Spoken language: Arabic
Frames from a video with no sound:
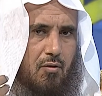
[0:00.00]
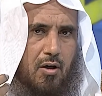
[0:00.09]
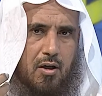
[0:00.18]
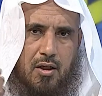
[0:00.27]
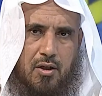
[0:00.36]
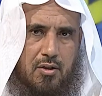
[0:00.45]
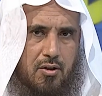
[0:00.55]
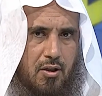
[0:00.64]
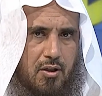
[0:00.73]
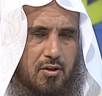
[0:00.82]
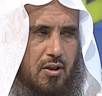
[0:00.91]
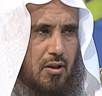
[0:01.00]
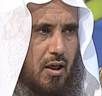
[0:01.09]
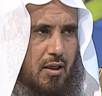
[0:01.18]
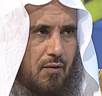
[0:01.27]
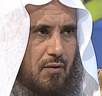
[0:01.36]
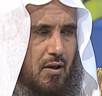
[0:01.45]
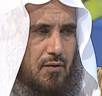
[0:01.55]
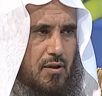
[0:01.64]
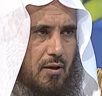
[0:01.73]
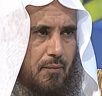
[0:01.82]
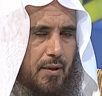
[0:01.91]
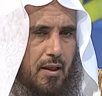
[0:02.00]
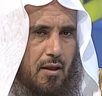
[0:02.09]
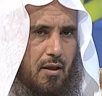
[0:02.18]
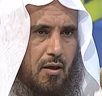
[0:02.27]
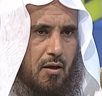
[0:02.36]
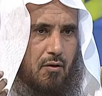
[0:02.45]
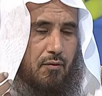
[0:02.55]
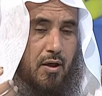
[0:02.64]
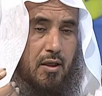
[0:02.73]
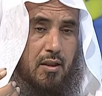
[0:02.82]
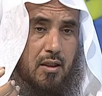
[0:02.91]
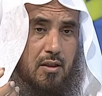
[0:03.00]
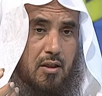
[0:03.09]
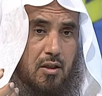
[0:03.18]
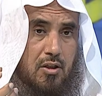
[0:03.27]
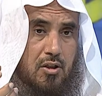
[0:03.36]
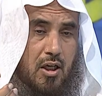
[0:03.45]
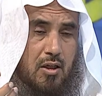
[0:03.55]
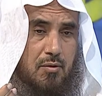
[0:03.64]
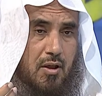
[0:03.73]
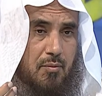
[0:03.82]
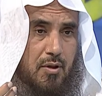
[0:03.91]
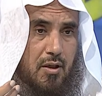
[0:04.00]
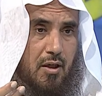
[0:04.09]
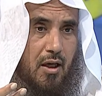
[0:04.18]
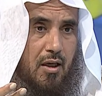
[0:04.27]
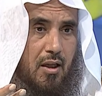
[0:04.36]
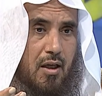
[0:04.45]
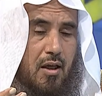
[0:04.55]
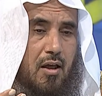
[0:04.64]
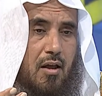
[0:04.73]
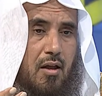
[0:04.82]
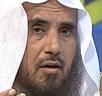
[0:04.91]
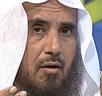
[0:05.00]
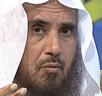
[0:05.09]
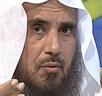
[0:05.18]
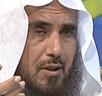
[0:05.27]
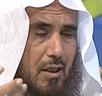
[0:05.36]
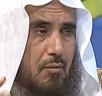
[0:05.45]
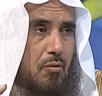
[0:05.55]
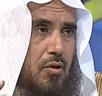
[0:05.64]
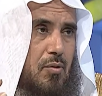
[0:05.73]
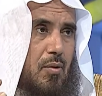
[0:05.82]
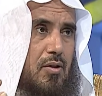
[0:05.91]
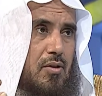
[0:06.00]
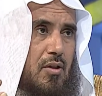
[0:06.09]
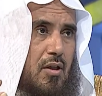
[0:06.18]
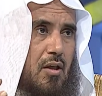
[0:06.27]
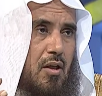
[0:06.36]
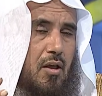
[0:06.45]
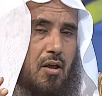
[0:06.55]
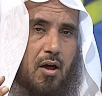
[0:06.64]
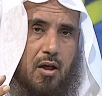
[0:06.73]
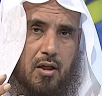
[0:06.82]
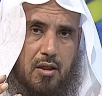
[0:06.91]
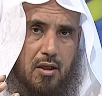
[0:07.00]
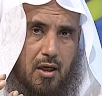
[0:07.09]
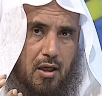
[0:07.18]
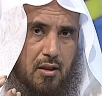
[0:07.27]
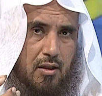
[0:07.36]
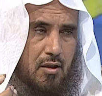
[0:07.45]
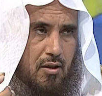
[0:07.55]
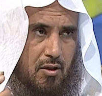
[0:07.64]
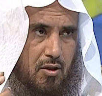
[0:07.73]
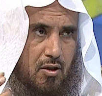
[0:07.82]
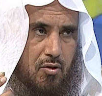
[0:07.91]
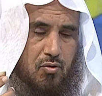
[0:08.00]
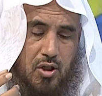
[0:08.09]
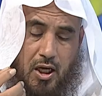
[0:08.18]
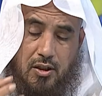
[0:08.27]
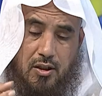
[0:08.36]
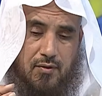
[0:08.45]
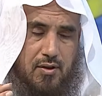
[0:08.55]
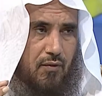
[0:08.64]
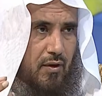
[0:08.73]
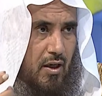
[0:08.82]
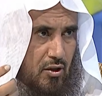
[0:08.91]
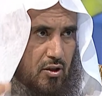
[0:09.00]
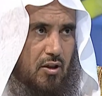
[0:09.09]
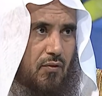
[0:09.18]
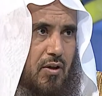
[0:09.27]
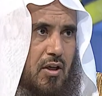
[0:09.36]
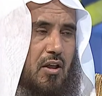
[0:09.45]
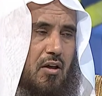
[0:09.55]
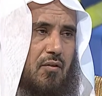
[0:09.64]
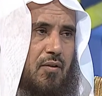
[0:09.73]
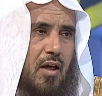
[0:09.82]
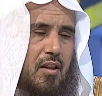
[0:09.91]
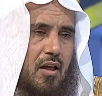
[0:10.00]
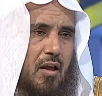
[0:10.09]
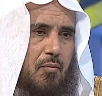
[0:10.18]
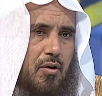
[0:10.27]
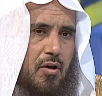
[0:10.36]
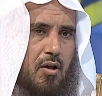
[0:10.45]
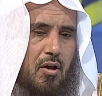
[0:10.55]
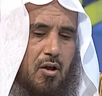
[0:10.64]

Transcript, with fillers: ولا يستطيع الانسان يتحكم في نفسه فاذا جانب كبير على المبتلى بالوسواس عليه ان يجاهد نفسه في قطع التفكير في هذا الامر